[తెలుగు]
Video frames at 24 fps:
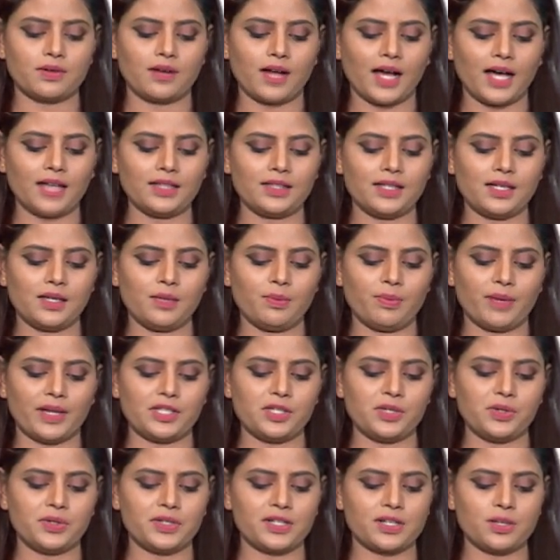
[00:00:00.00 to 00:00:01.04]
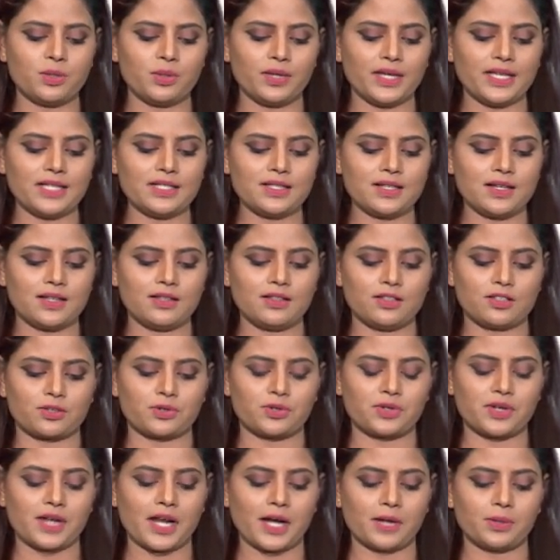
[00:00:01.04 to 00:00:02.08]
రాత్రి పది యూనిట్లు ఇన్సులిన్
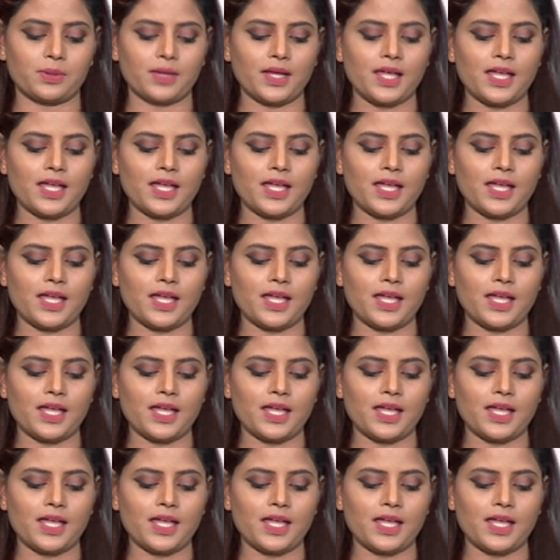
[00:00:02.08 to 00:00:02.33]
తీసుకుంటున్నాడు